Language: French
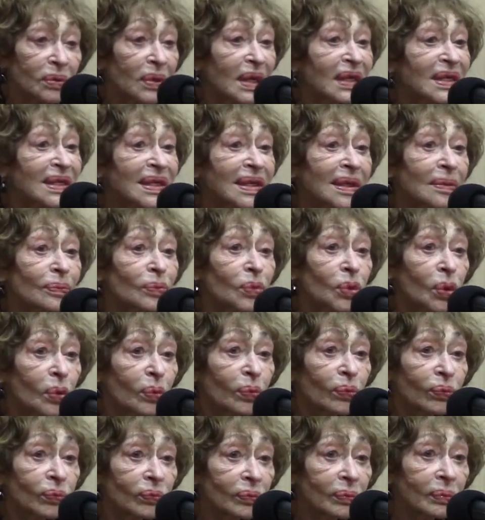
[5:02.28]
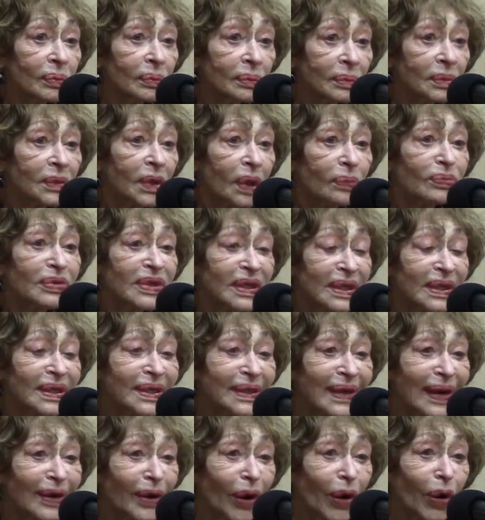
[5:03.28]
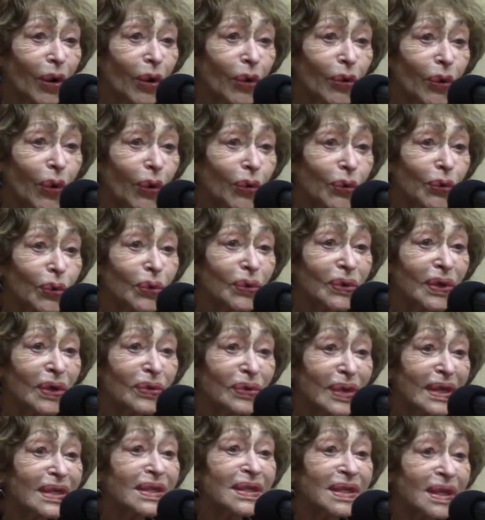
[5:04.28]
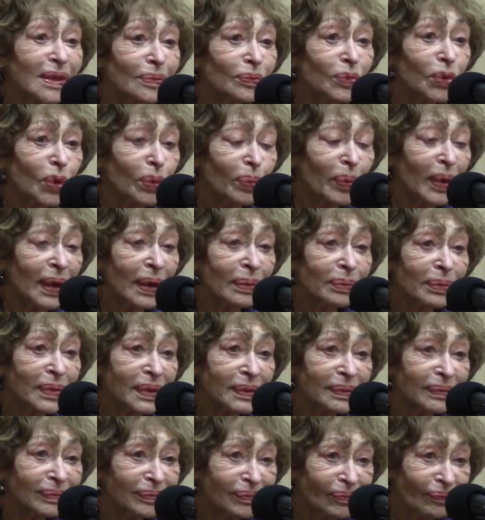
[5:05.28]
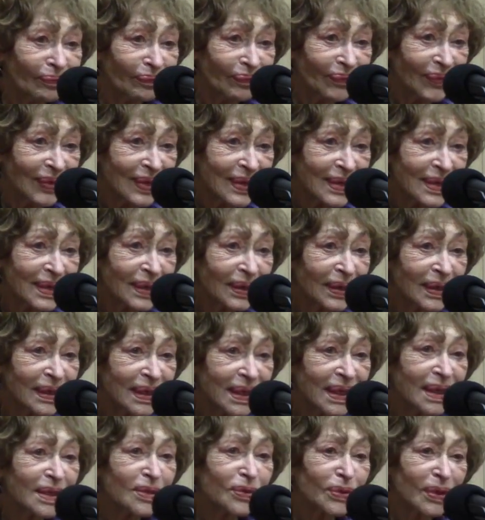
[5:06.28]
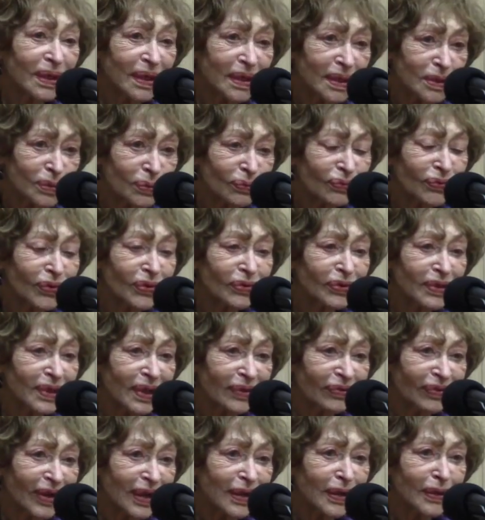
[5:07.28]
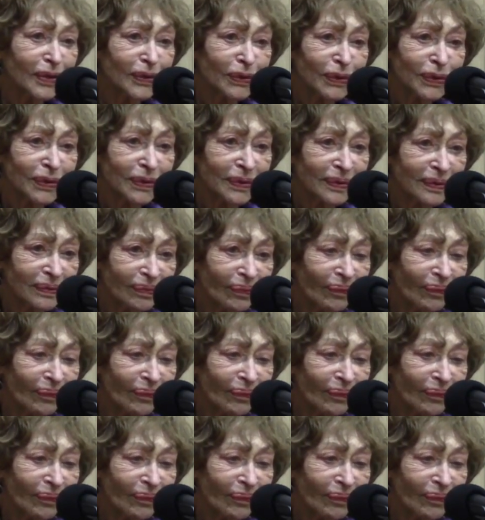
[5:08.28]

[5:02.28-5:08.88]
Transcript: une estime de, comme si ça leur redonnait une estime de mêmes qui, est souvent défaillante.